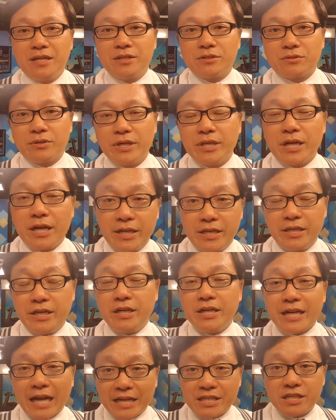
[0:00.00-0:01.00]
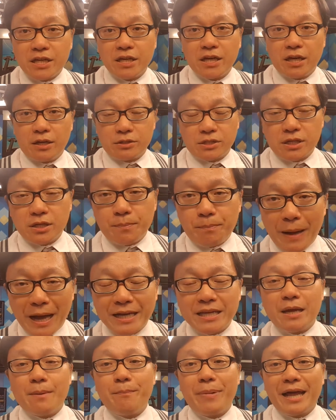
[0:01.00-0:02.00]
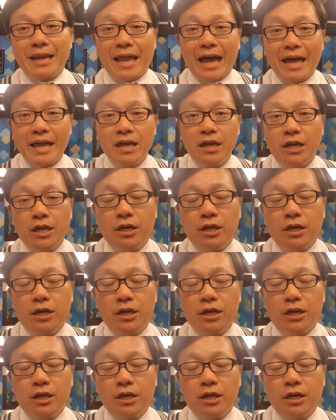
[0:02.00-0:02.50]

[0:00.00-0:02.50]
所以呢，也很感谢这八年半来。